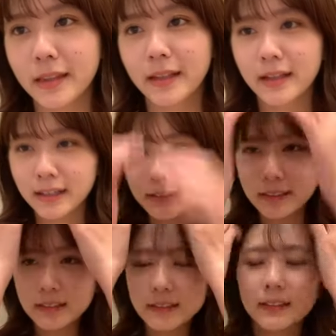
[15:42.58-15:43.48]
はい
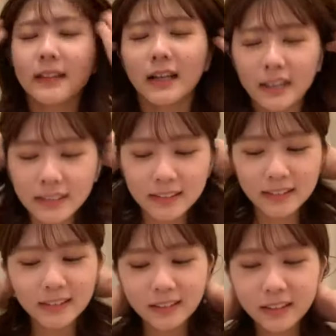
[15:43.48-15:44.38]
はい
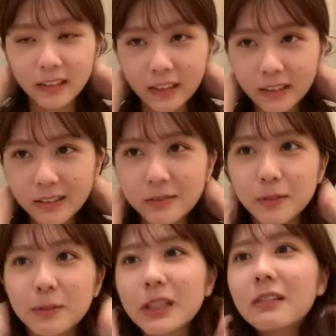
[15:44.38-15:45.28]
もう
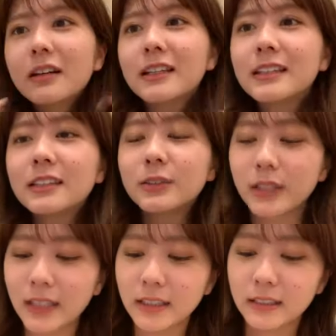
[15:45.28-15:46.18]
みんな分かってるん
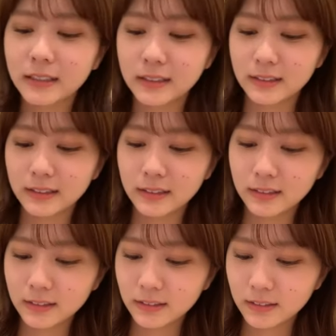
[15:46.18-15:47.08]
かい
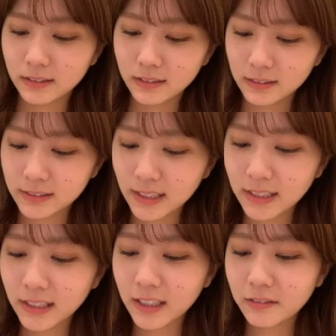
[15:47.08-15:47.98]
正
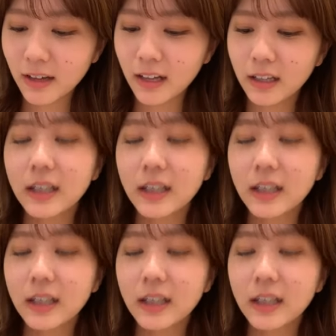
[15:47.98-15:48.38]
解は